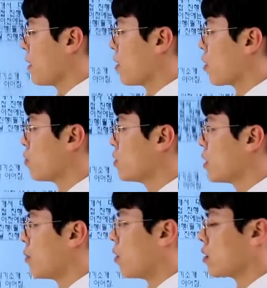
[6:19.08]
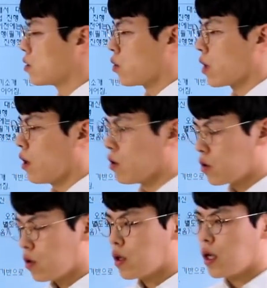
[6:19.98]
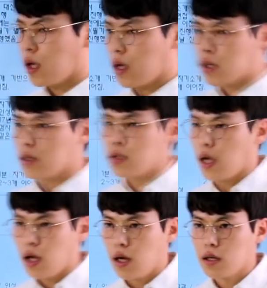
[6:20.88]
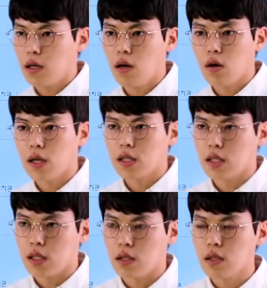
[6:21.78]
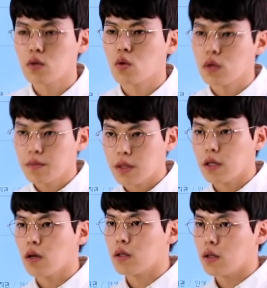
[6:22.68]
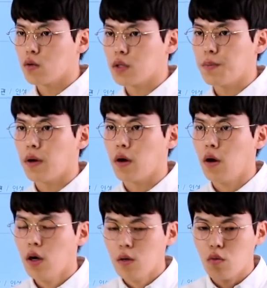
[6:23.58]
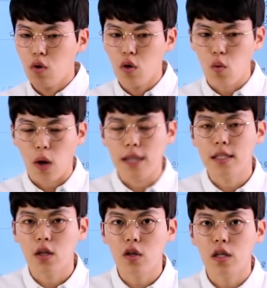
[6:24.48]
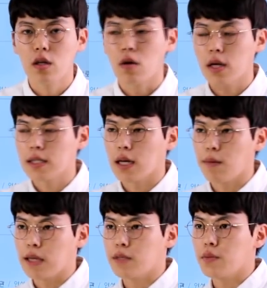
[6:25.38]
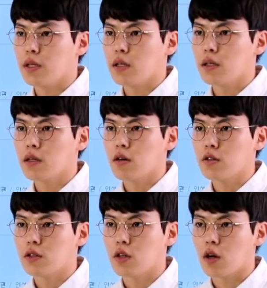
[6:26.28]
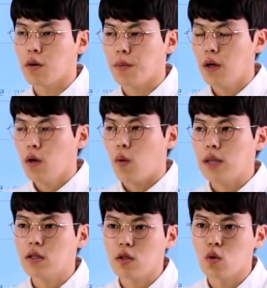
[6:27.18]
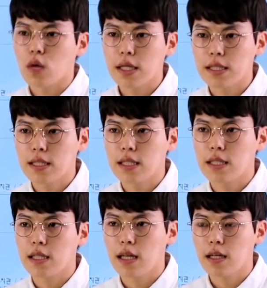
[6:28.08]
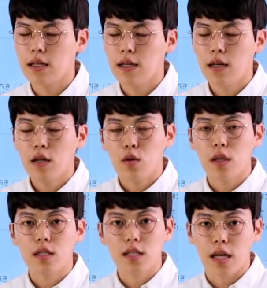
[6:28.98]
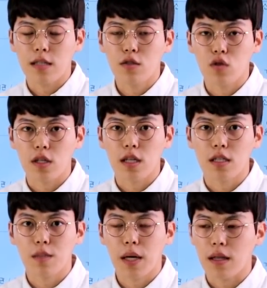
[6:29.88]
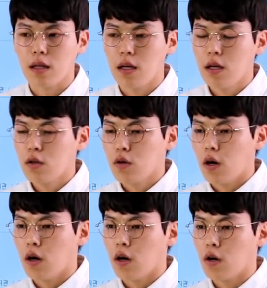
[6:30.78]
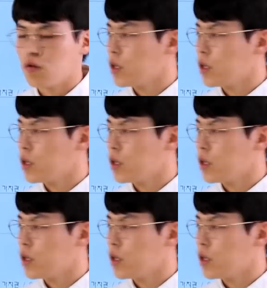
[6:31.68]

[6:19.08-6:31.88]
여러분들이 머릿속에 어떻게 그날 흘러갈지를 조금 그려드리고 싶어요. 물론 완전히 이렇게 제가 말씀드리는 것처럼 완전히 똑같이 진행이 되지는 않을 수 있겠지만 어,